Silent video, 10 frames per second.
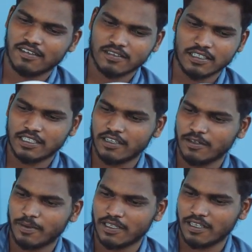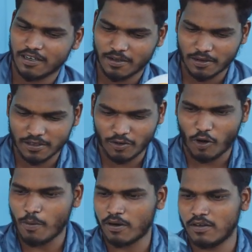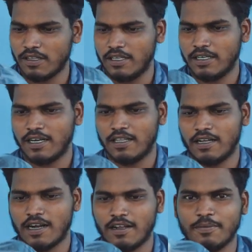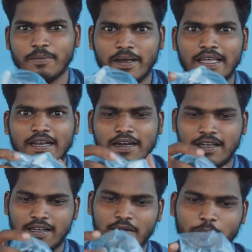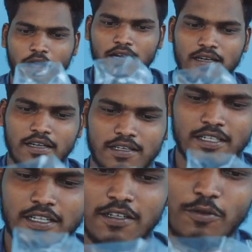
ஸோ இதுதான் வந்து பார்த்திங்கன்னா அந்த ரோபோட் வந்து இயங்குறதுக்கான மெயினான பார்ட்டு இதுதான்